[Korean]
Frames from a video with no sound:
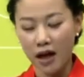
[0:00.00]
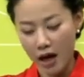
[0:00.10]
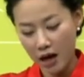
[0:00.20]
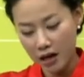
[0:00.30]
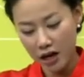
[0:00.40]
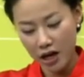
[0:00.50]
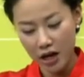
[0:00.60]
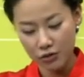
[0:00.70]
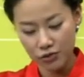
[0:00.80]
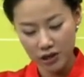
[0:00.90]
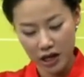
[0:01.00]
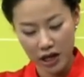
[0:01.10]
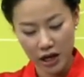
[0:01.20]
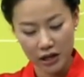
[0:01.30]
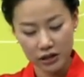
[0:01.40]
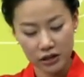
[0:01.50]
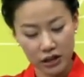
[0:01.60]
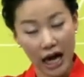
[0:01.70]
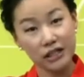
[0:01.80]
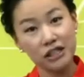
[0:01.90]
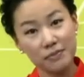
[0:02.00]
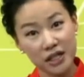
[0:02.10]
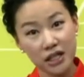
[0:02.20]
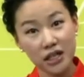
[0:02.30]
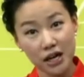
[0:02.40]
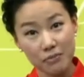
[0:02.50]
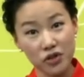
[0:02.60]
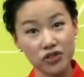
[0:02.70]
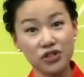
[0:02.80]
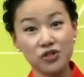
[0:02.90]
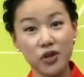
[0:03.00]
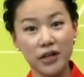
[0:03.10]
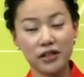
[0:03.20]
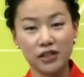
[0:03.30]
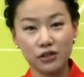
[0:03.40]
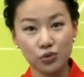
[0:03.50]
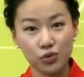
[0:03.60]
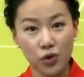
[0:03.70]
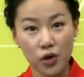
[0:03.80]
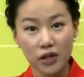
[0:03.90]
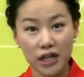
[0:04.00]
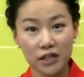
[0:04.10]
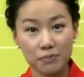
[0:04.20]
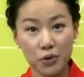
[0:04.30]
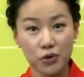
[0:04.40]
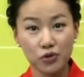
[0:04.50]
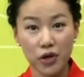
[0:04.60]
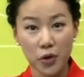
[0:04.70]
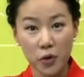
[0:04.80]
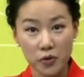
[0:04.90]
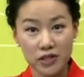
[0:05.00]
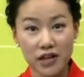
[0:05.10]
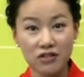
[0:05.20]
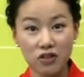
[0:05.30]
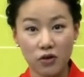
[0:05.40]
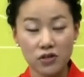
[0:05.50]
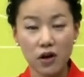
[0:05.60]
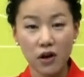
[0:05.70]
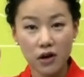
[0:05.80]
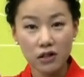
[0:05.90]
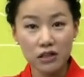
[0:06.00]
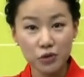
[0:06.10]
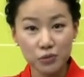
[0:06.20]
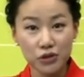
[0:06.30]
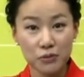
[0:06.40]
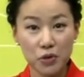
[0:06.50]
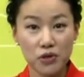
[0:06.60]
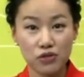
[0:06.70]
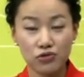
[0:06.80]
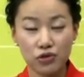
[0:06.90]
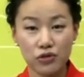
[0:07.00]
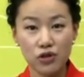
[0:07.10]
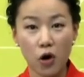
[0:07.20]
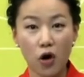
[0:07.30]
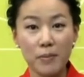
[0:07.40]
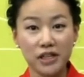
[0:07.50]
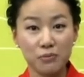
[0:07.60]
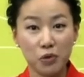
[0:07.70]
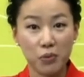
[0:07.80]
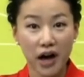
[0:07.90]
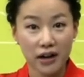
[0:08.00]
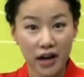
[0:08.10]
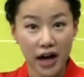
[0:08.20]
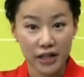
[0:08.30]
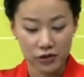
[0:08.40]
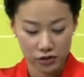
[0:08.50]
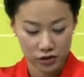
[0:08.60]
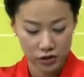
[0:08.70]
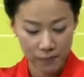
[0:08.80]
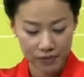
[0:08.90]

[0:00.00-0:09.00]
아까 우리가 그 아드님 키가 몇이죠? 할 때는 또라는 표현 뒤에 회용사를 넣어서 의문문을 표현해 주는 거죠. 얼마나 뭐뭐한가 이런 뜻이요.